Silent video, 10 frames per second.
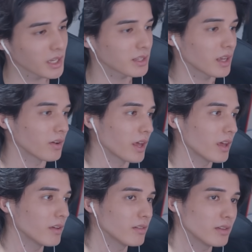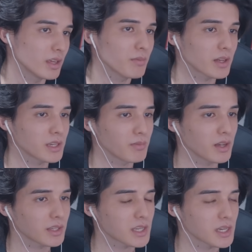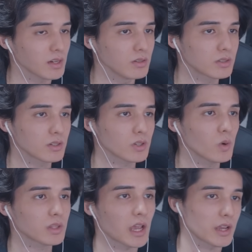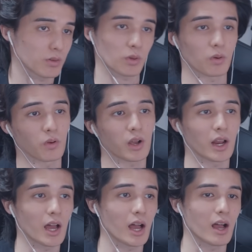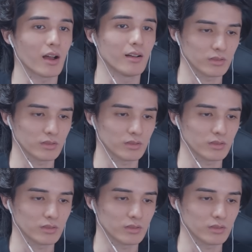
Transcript: んだよね。今、君たちがうつ状態のところから、